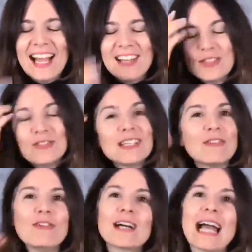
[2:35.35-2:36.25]
A gente
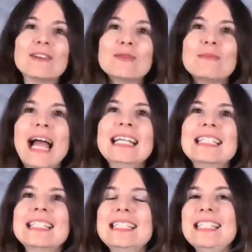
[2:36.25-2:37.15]
fica focado
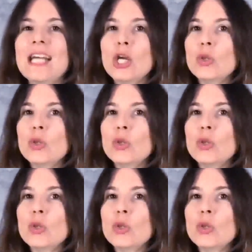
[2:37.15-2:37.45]
demais assim